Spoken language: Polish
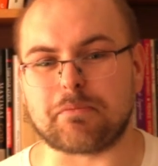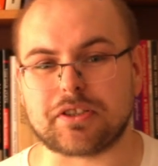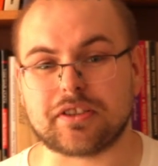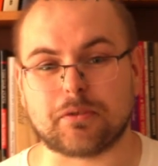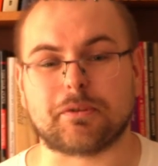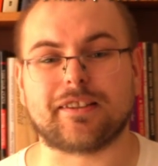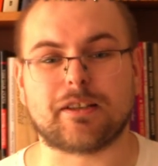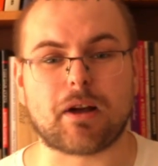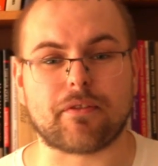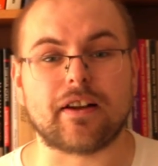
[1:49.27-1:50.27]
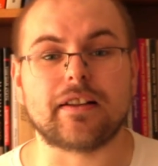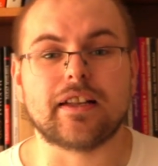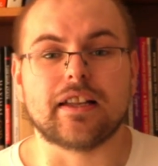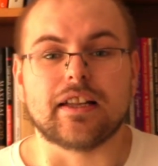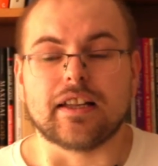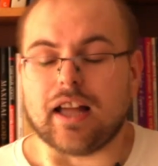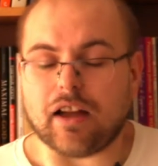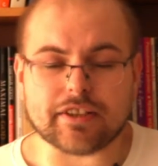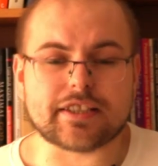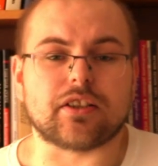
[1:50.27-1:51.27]
Będzie dobra zabawa.
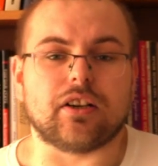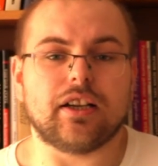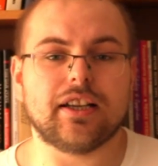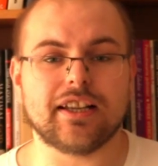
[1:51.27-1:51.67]
A więc co?